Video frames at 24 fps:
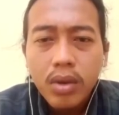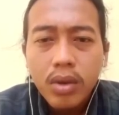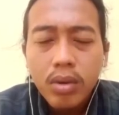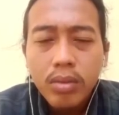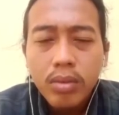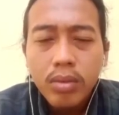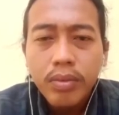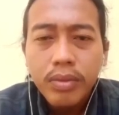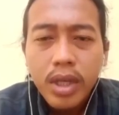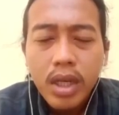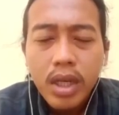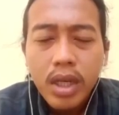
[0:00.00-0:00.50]

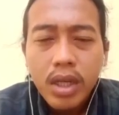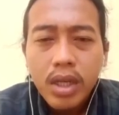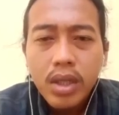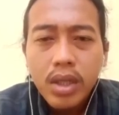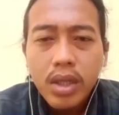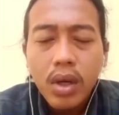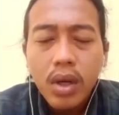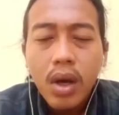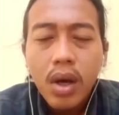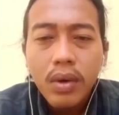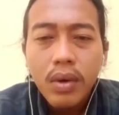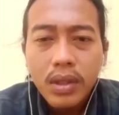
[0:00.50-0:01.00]
umumnya di
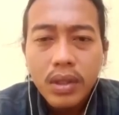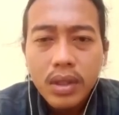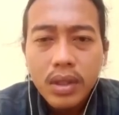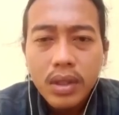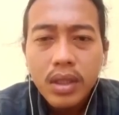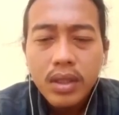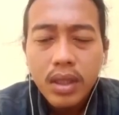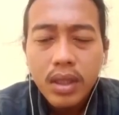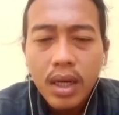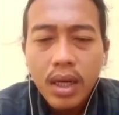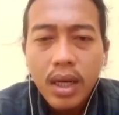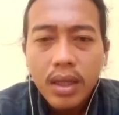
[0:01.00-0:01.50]

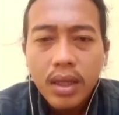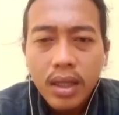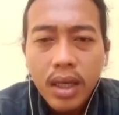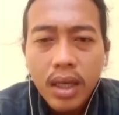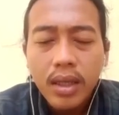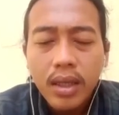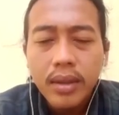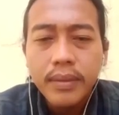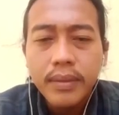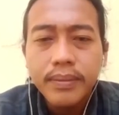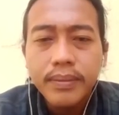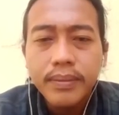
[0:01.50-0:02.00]
Sulawesi Selatan.